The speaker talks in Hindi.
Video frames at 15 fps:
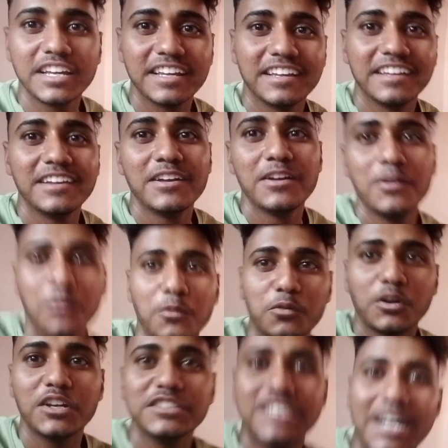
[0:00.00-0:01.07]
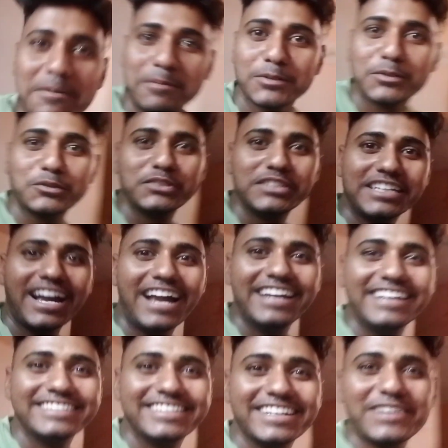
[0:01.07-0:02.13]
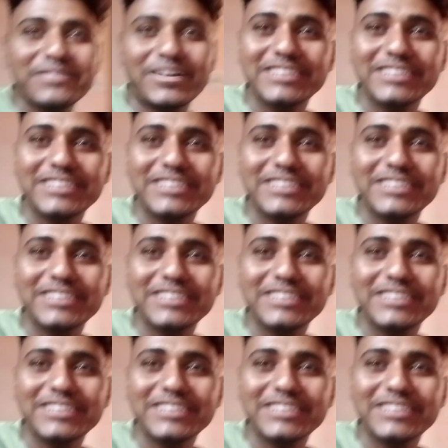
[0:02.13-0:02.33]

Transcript: हैं और गाइज यहाँ पर तो कोई दिखाई नहीं दे रहा